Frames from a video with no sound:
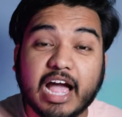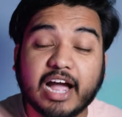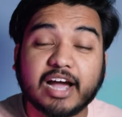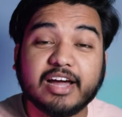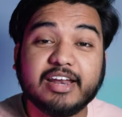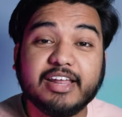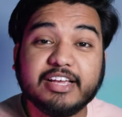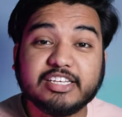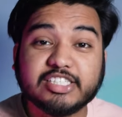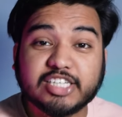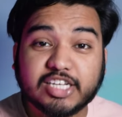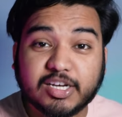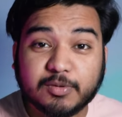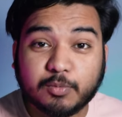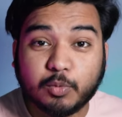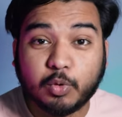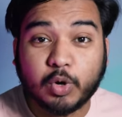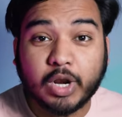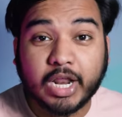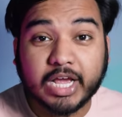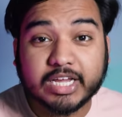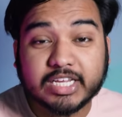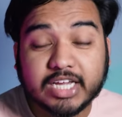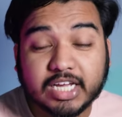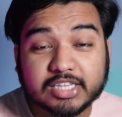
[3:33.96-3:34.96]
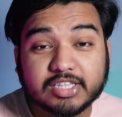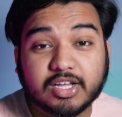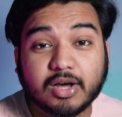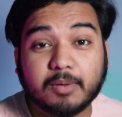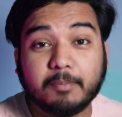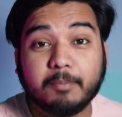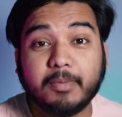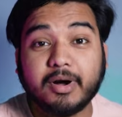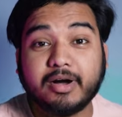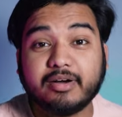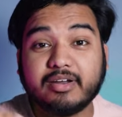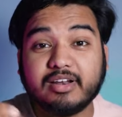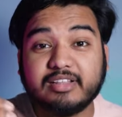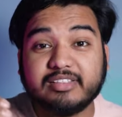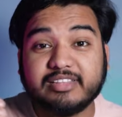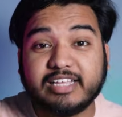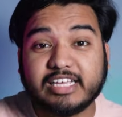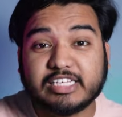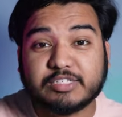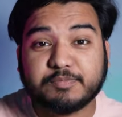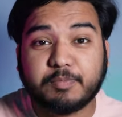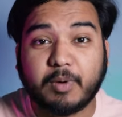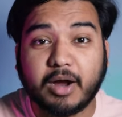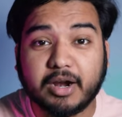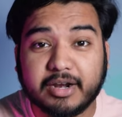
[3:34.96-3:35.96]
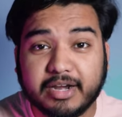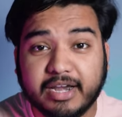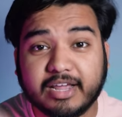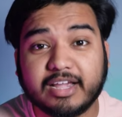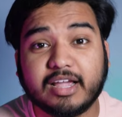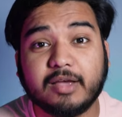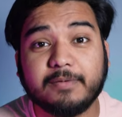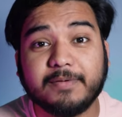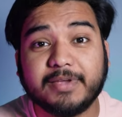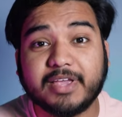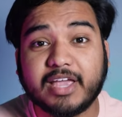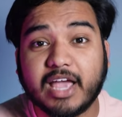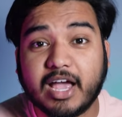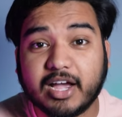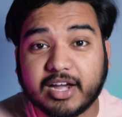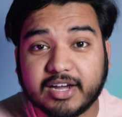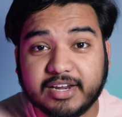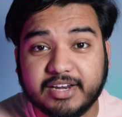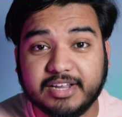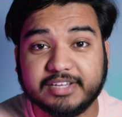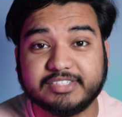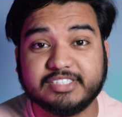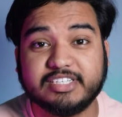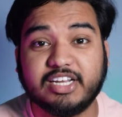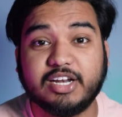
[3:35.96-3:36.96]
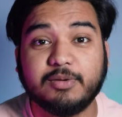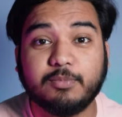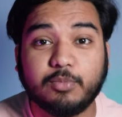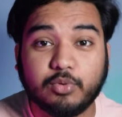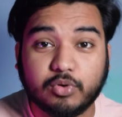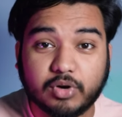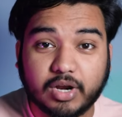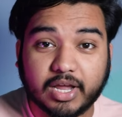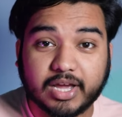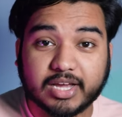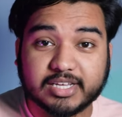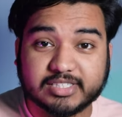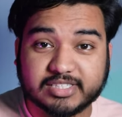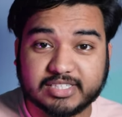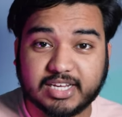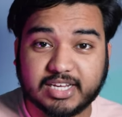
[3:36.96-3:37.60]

क्या कनेक्शन है भोला के साथ और मकर देश पांडे का भी क्या कनेक्शन है भोला के